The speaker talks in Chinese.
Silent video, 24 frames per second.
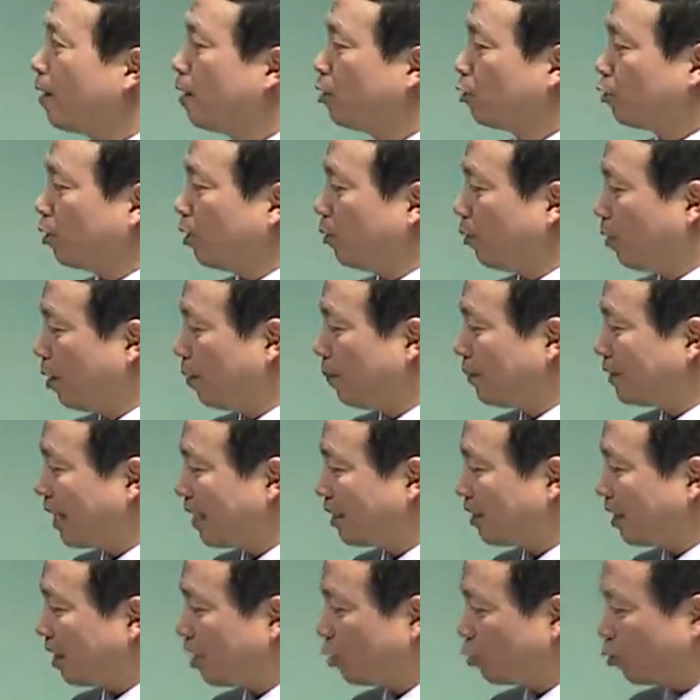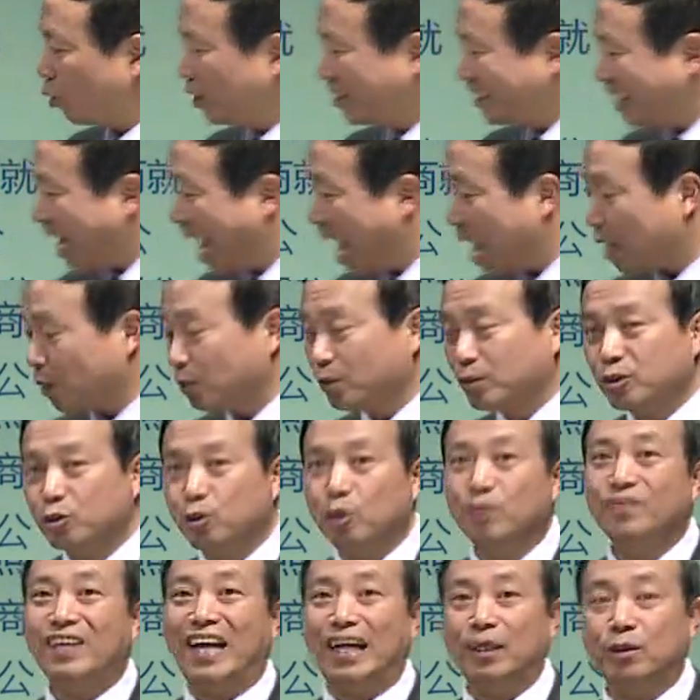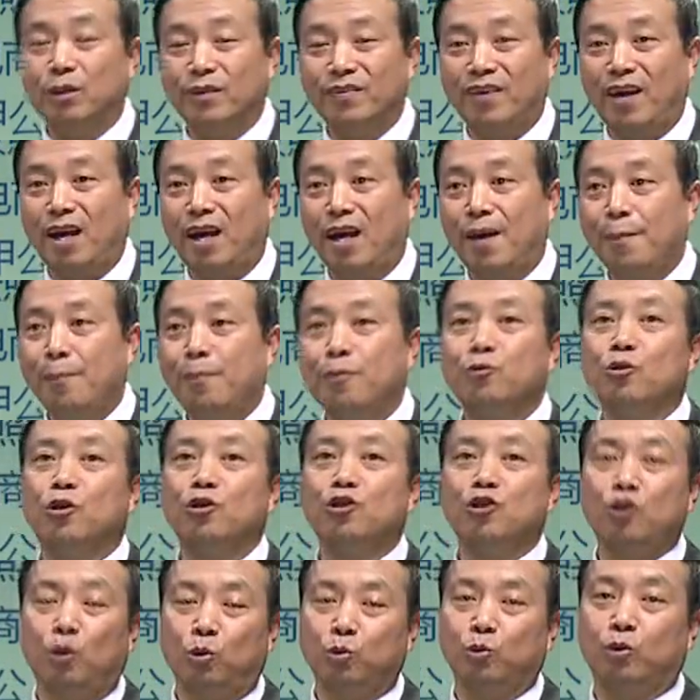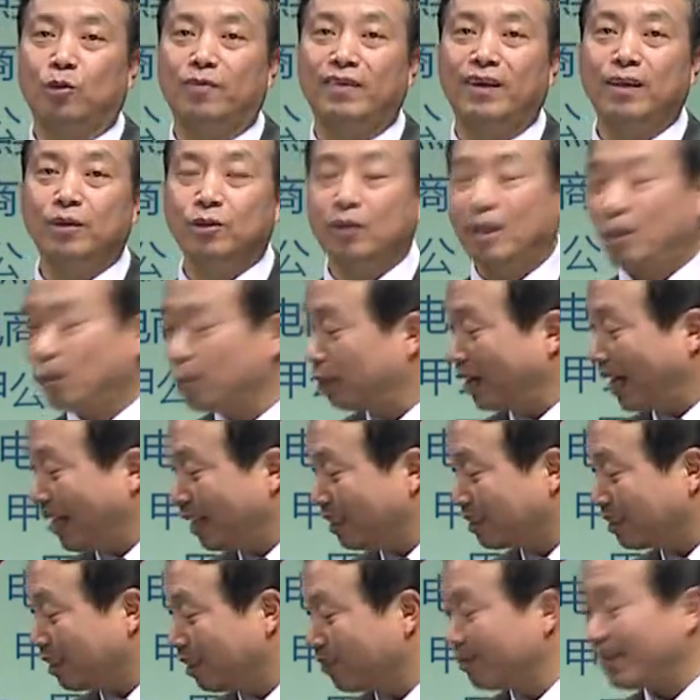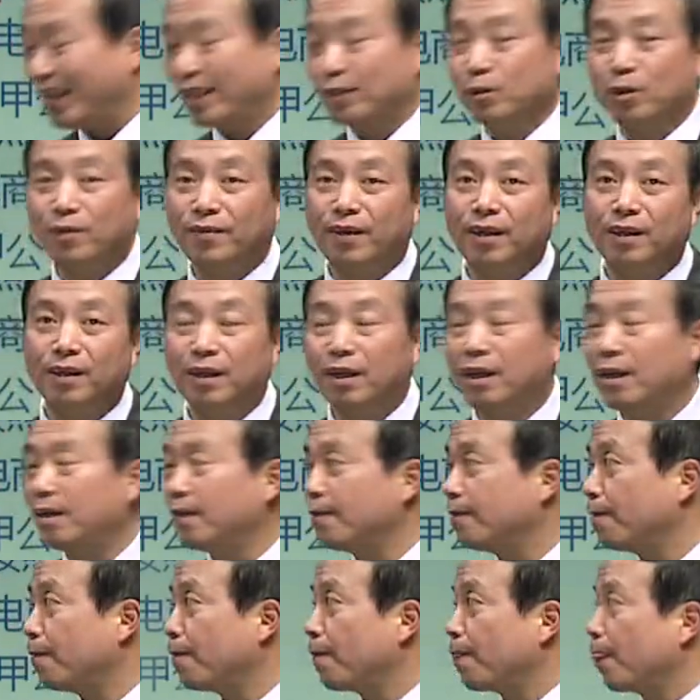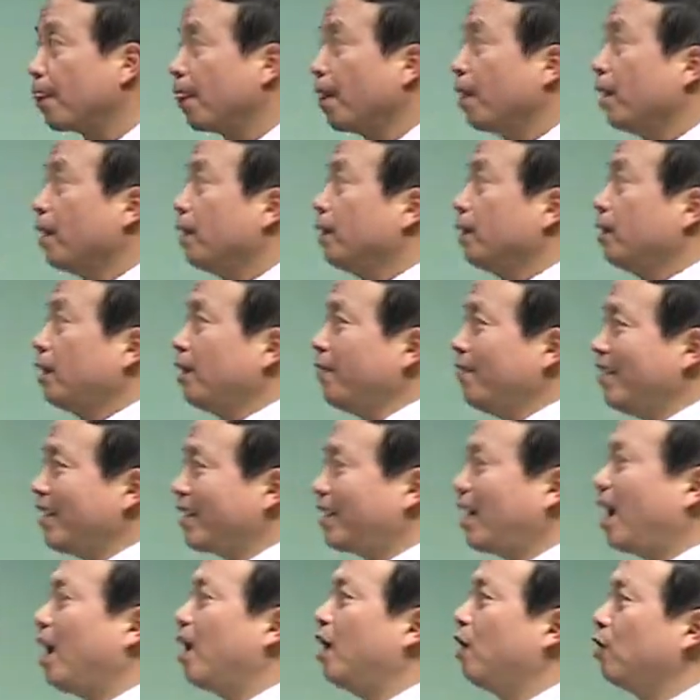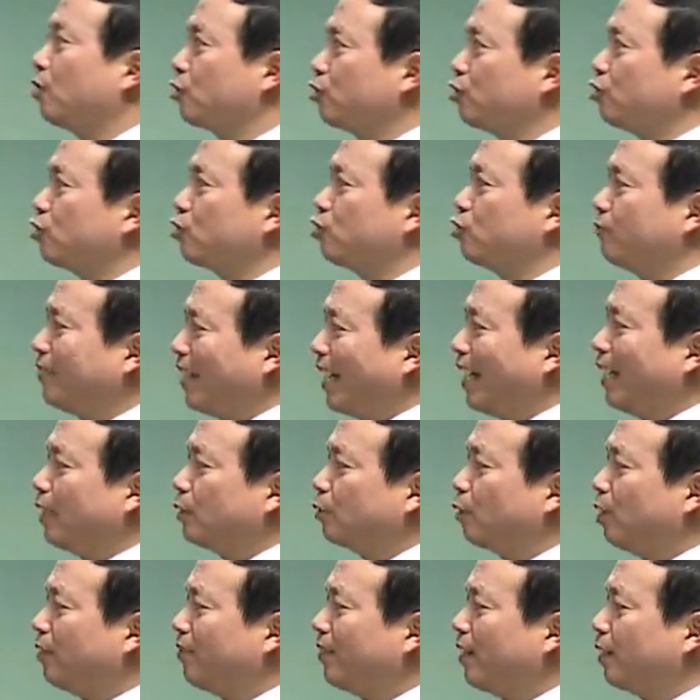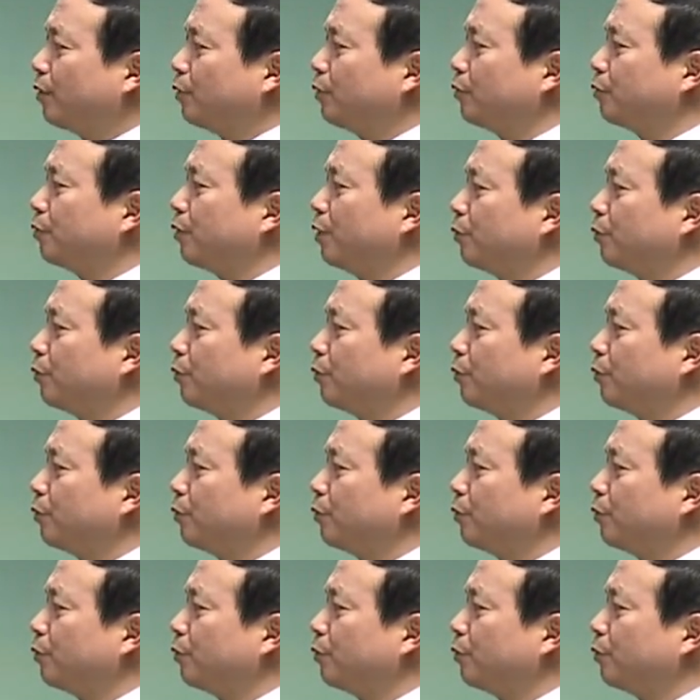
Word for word: 所以我们在这里说甲公司委托方啊，不说受托方。好，我们还是讲委托方，因为考试是委托方用最